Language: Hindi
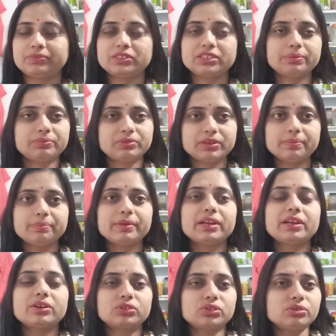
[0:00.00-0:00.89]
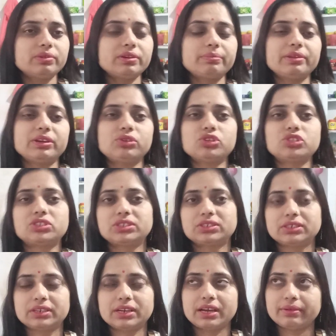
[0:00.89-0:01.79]
सितंबर अक्टूबर में
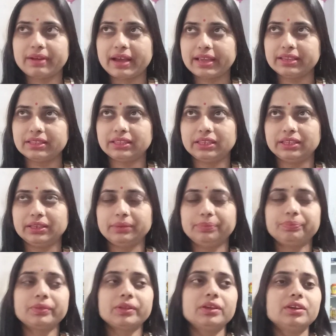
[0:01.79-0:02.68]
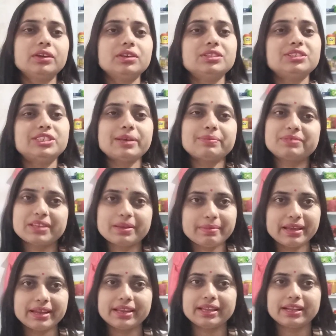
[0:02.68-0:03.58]
कुछ करवाई थी जब से
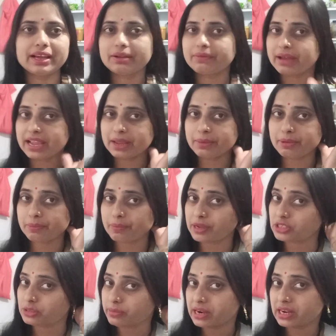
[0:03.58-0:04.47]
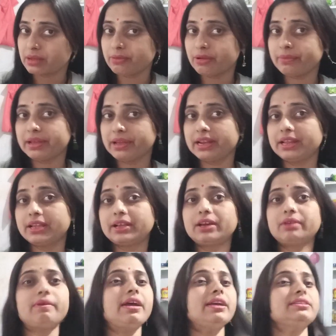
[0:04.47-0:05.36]
मैं नहीं करवाई भी पचमढ़ी में मैं नहीं
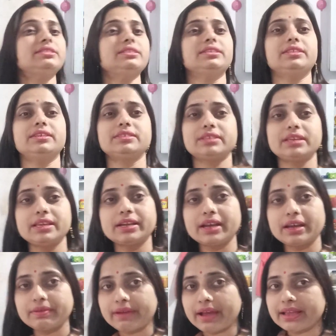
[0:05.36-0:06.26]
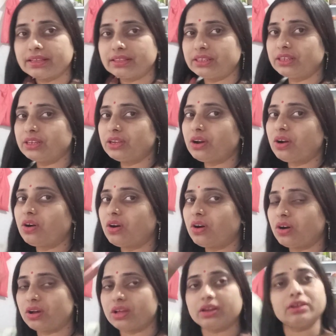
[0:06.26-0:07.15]
करवाई सीधी से ही करवाई थी
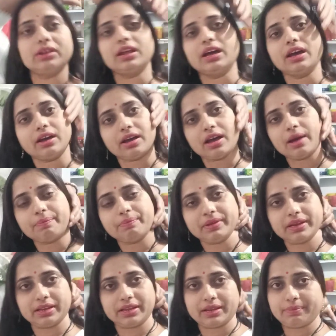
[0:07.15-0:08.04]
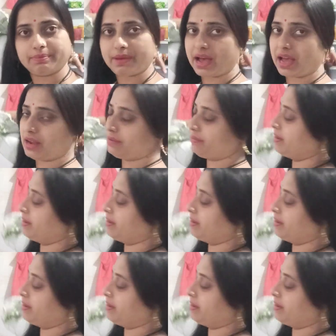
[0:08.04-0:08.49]
और ना अपने बाल